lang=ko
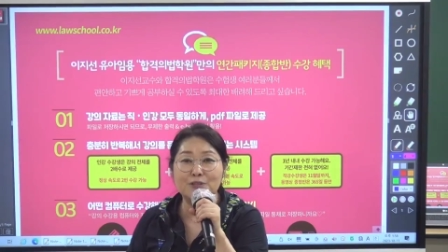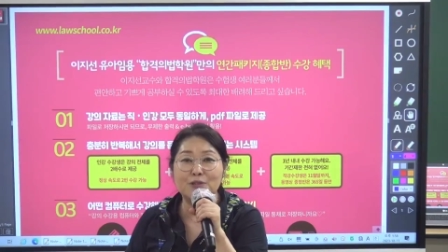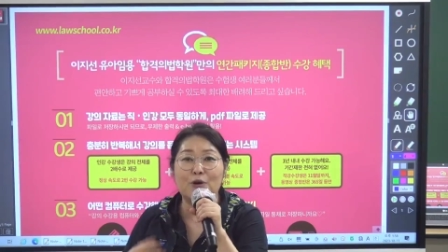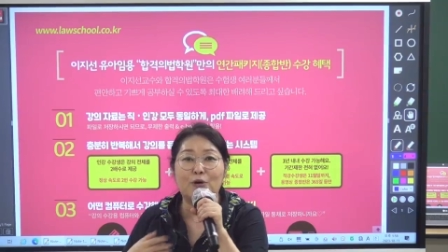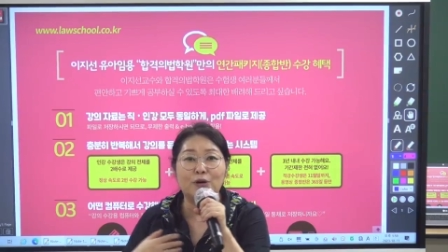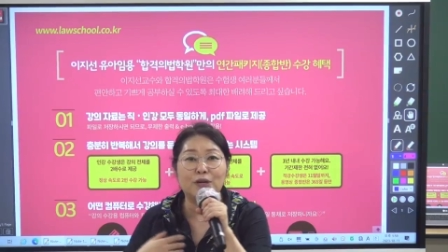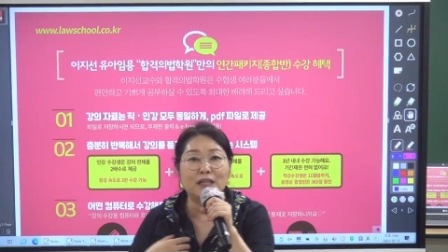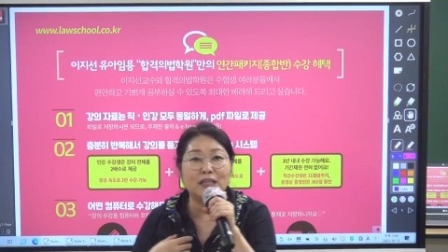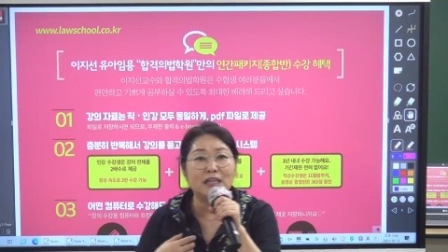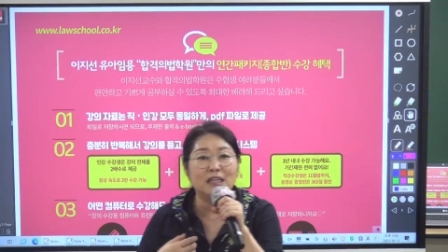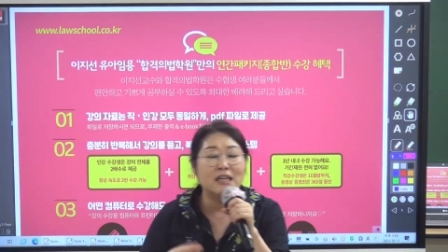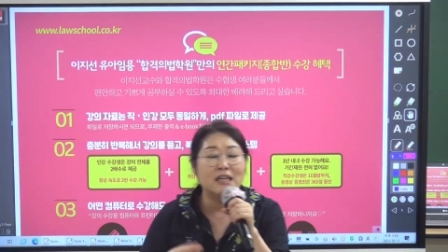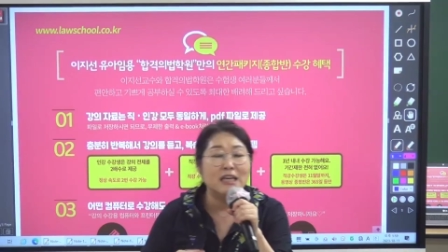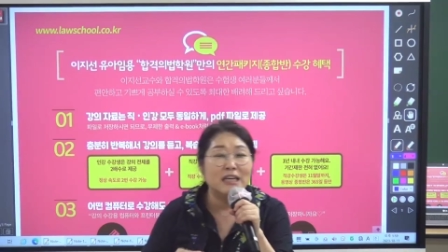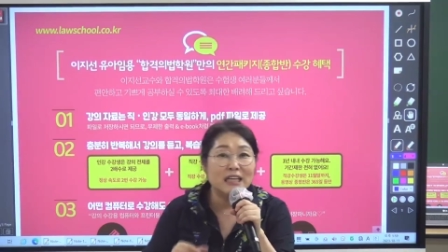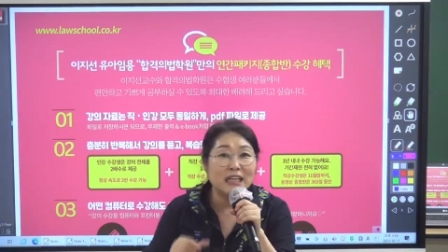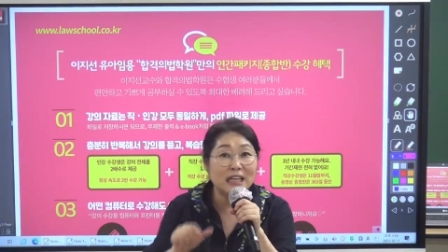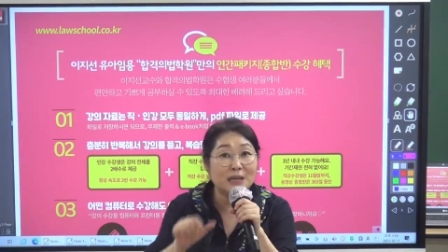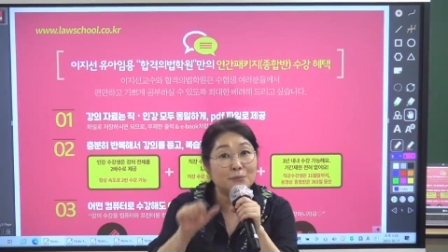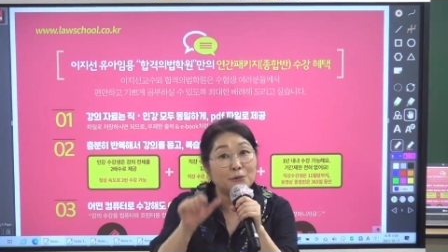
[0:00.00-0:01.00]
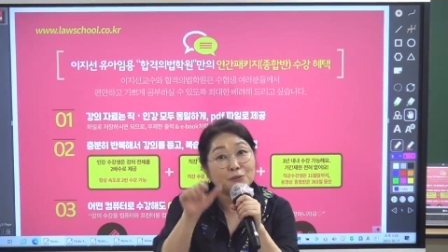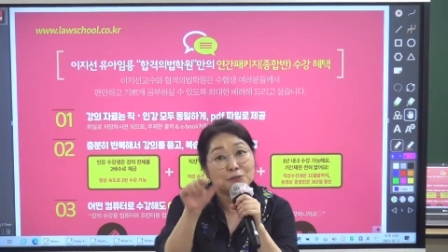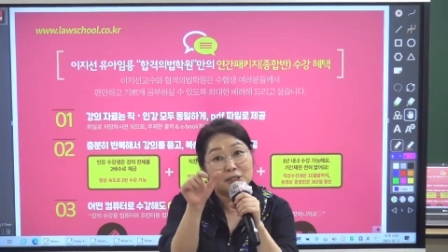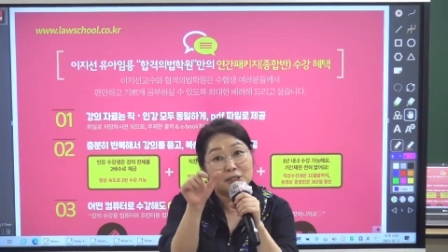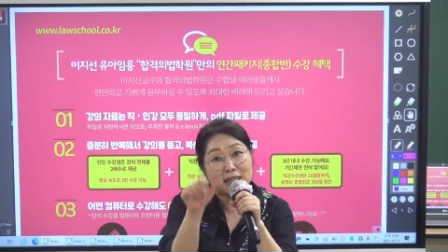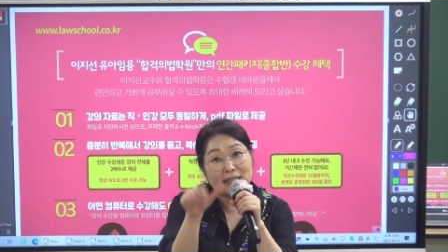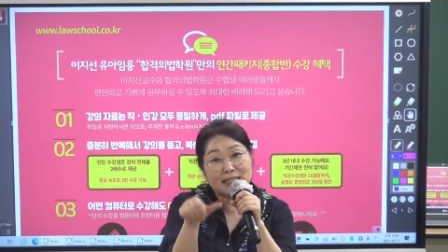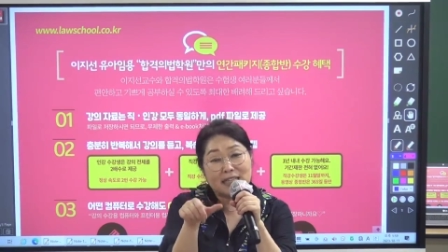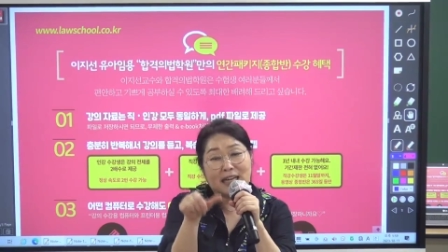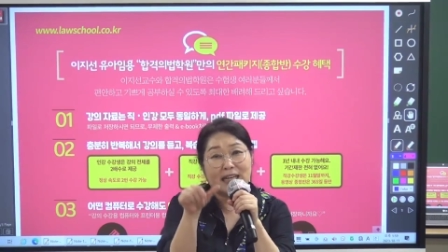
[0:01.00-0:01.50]
저희는
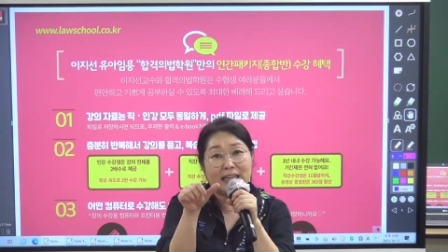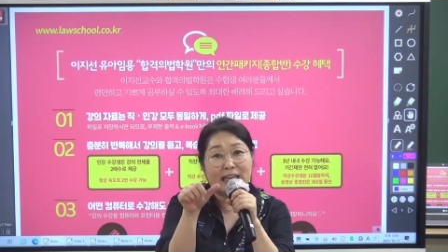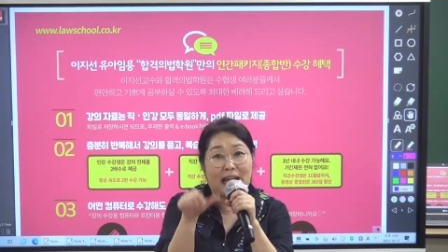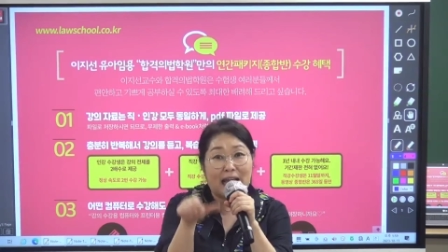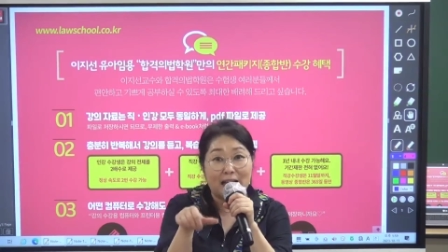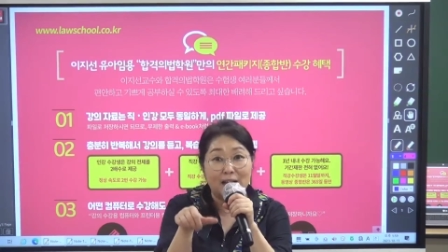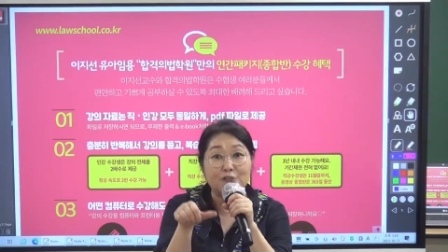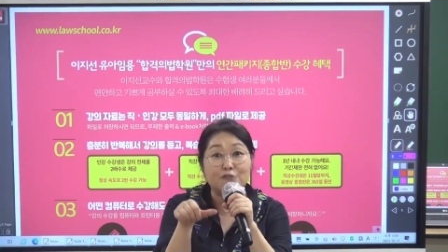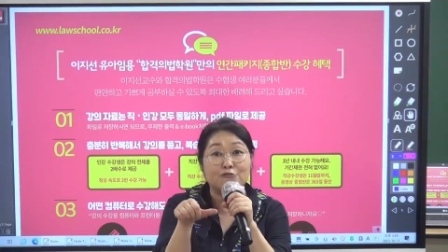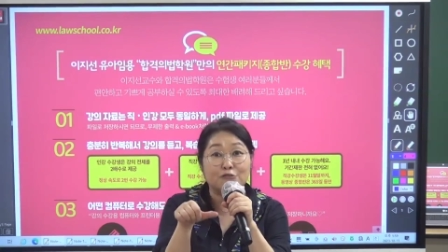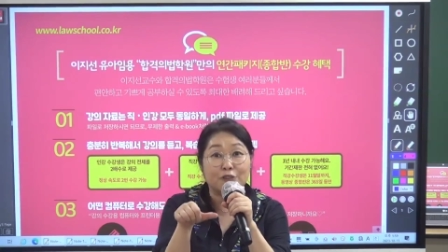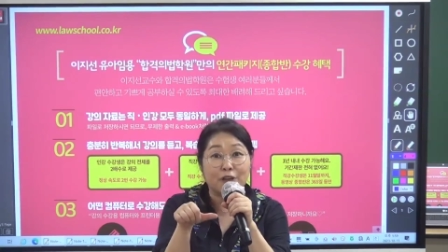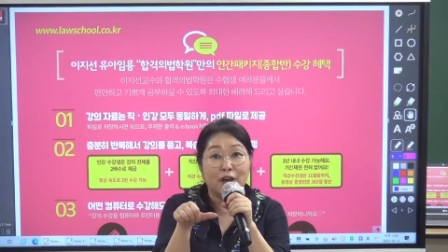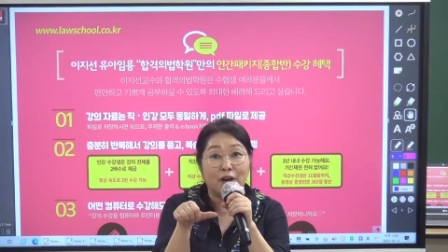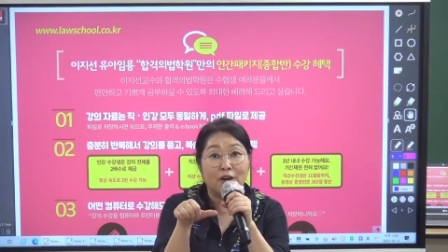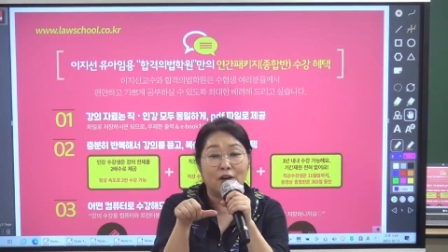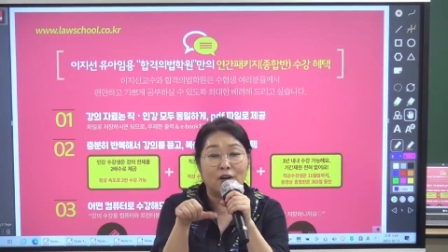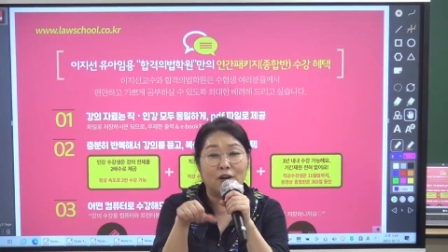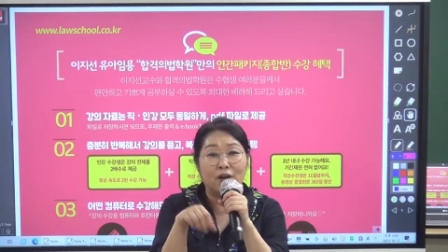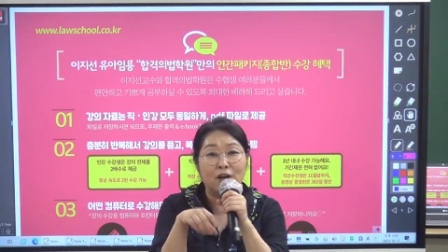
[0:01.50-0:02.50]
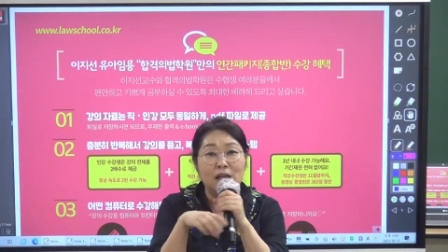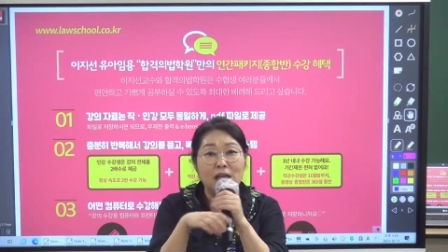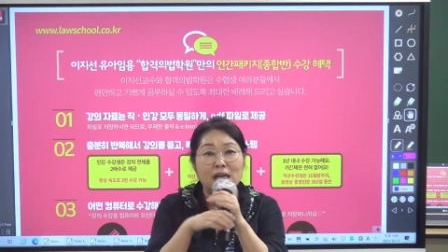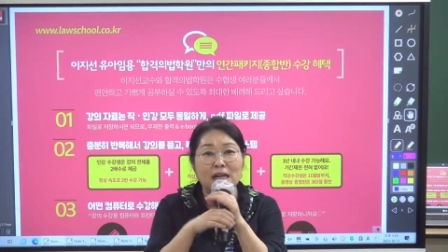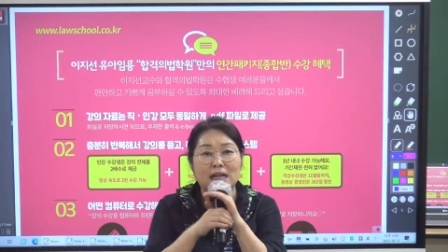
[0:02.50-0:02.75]
기본서 자체가 얇고요.